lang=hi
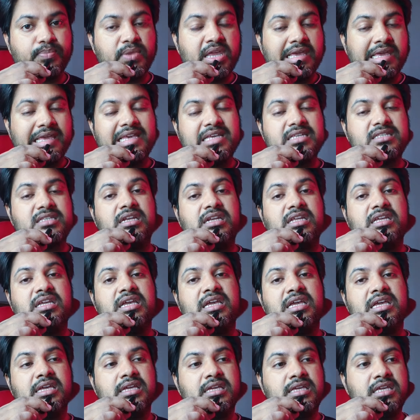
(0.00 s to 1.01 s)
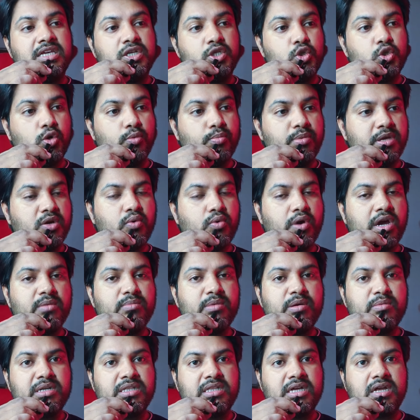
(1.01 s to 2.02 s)
इसलिए कि जो भी क्वाइन मैं
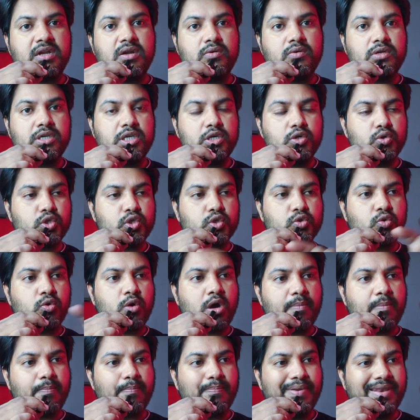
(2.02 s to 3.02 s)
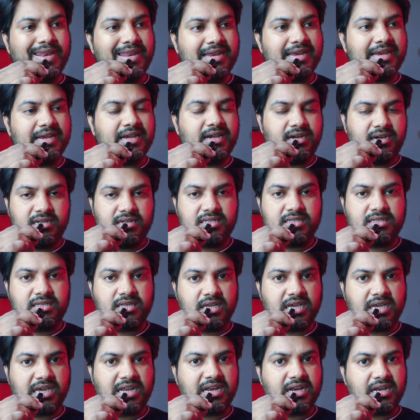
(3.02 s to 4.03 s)
बता रहा हूँ कि उसको अपने एंड से
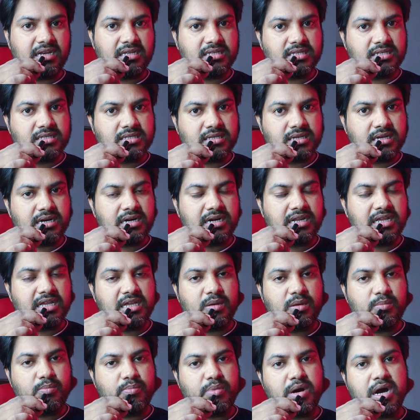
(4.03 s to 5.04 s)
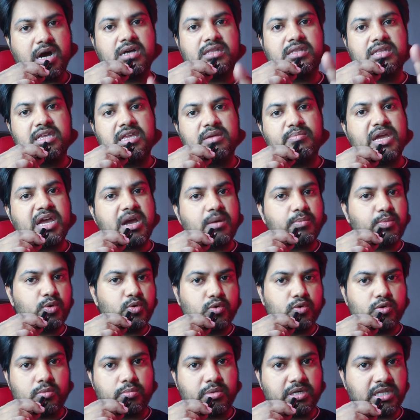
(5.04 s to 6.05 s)
एनालिसिस करने के बाद ही मैं आप लोगों को
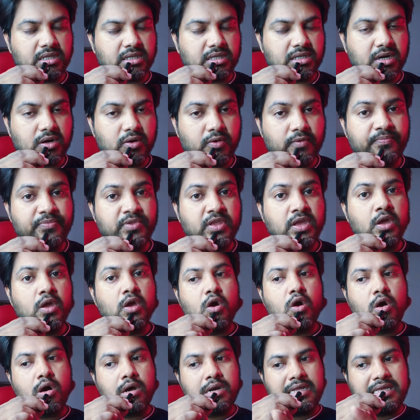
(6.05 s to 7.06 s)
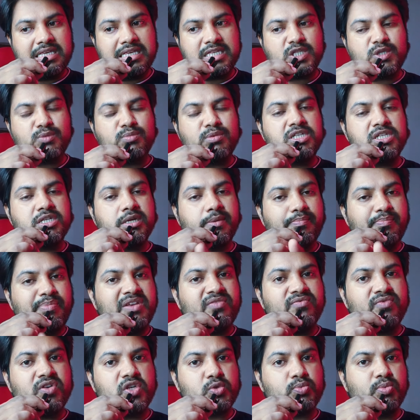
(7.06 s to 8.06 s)
बताता हूँ और इसमें जब भी
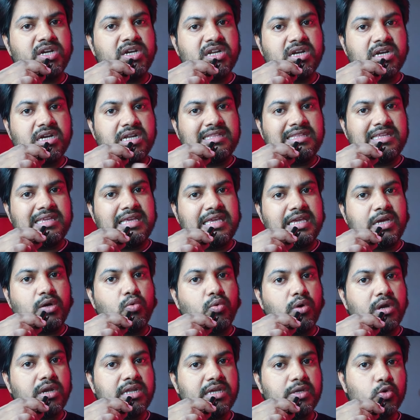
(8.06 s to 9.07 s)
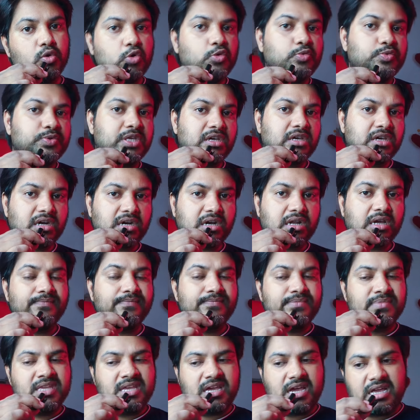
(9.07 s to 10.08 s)
इन्वेस्टमेंट करना तो इक्वली रूप से करना
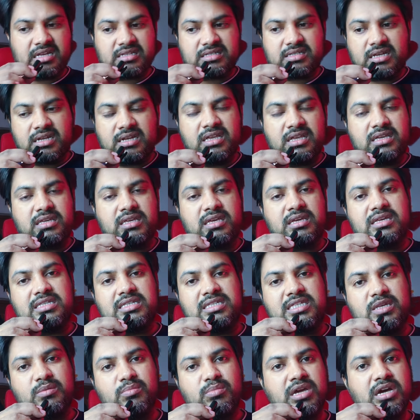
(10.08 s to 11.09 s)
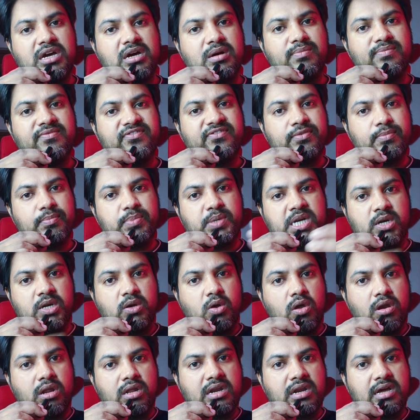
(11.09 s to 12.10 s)
ऐसा नहीं कि किसी में हम फिफ्टी
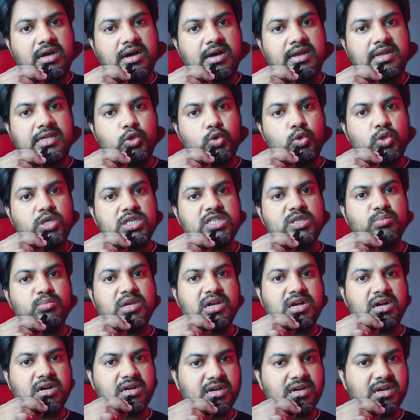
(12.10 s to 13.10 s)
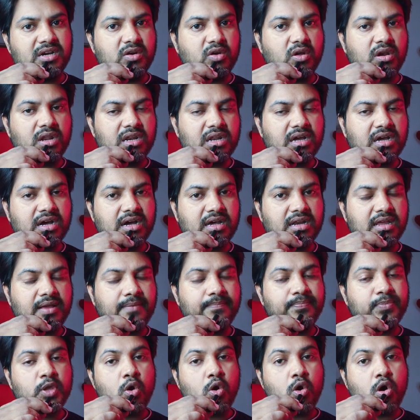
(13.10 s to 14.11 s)
डॉलर लगा रहे तो किसी में हंड्रेड डॉलर लगा रहे
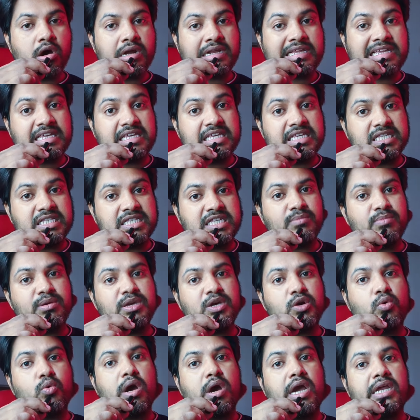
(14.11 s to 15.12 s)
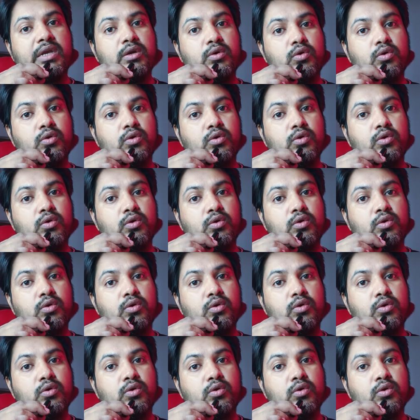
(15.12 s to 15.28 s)
और किसी भी क्वाइन को